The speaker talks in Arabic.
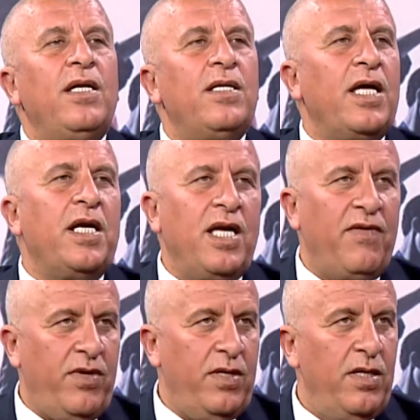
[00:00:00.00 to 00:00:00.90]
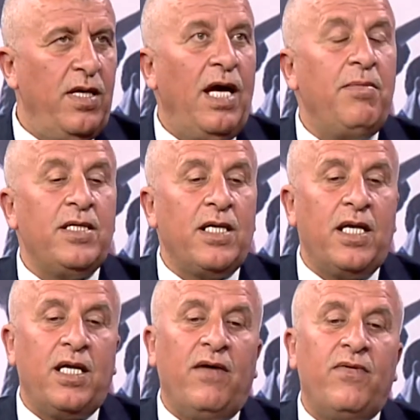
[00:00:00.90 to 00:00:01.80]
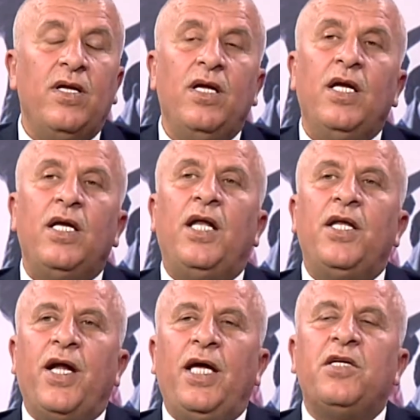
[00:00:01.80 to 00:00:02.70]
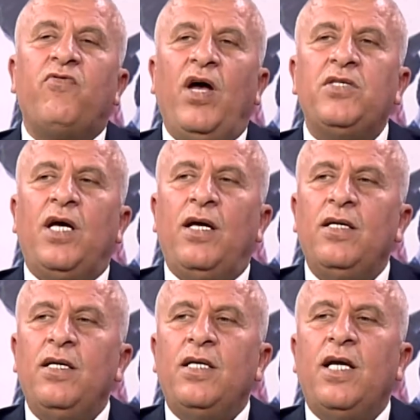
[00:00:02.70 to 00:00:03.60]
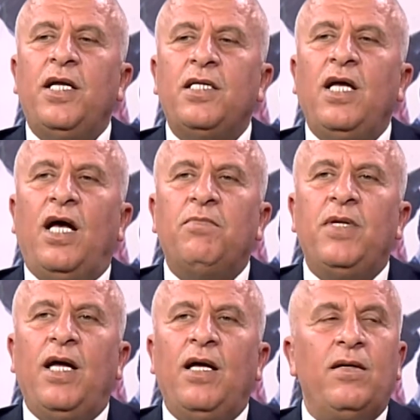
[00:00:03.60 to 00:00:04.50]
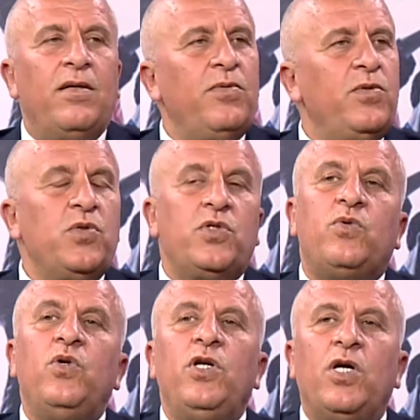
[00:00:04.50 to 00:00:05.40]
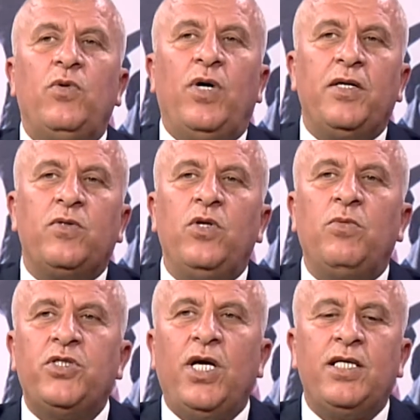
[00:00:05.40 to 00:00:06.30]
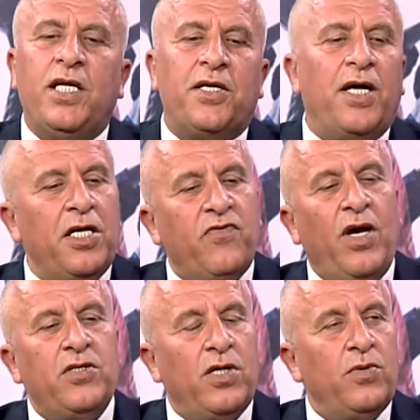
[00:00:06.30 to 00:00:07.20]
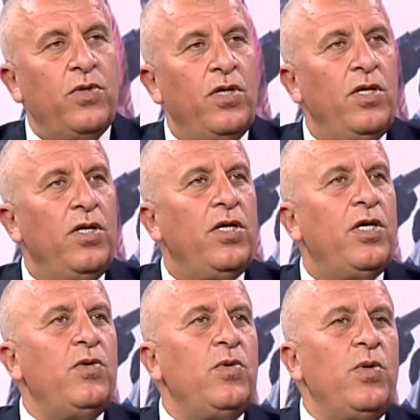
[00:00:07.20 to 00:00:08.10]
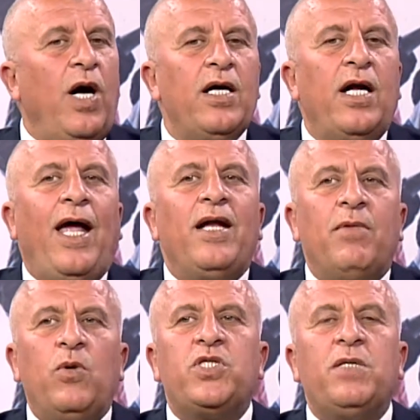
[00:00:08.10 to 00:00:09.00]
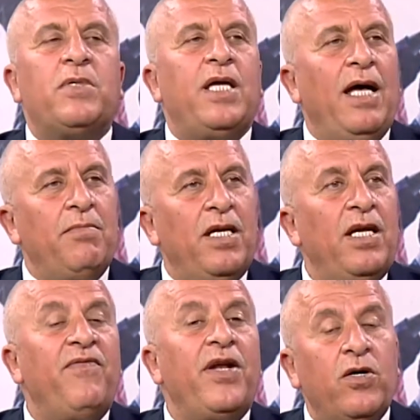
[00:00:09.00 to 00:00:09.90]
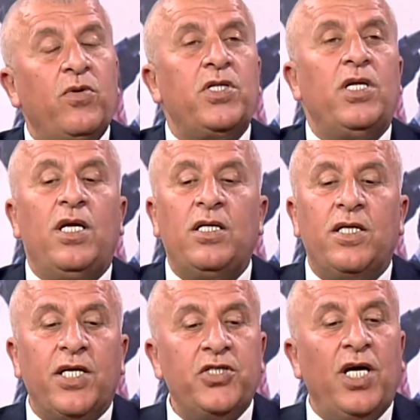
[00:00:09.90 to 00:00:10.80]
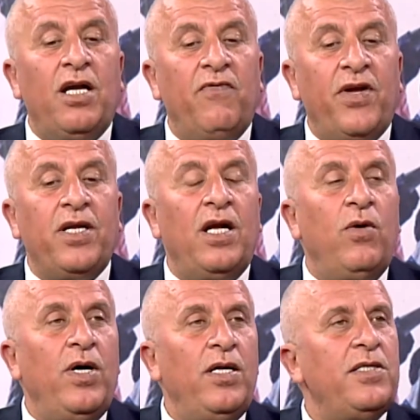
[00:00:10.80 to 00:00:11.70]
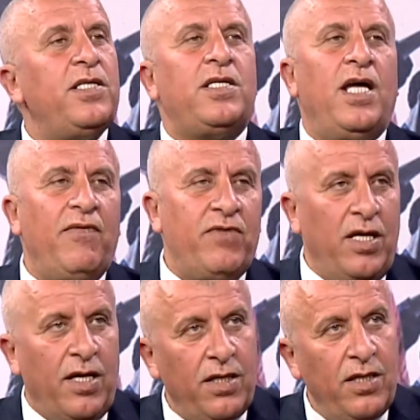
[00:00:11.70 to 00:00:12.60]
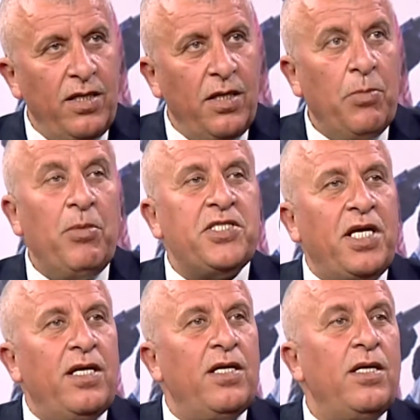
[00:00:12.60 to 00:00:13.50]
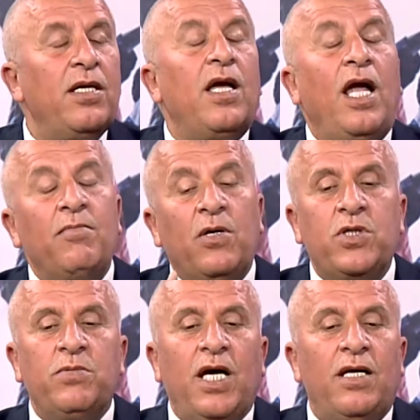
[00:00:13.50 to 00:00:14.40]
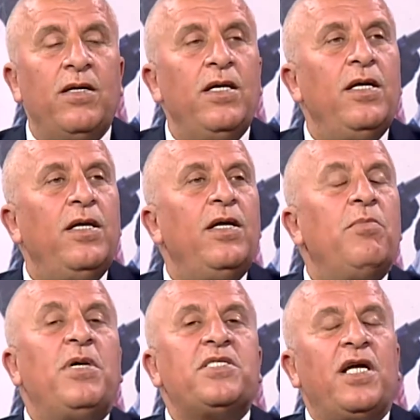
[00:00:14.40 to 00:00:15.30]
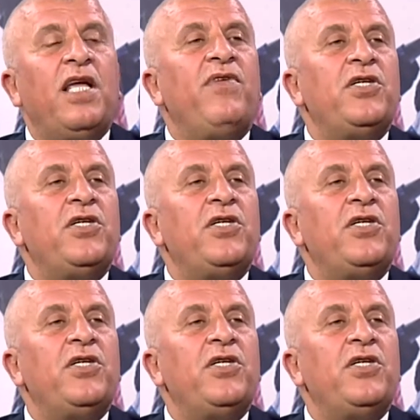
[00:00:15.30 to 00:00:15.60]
غير كافي ابدا غير كافي يعني راح تتفاجأ يعني دعمنا بجوز آه، كل الاخوان كل المشاهدين راح يتفاجئوا انه على الموسم كامل لفريق كره اليد رجال الفريق الاول 6000 دينار على الموسم كامل على الموسم ما بين الدوري والكاس مصاريفنا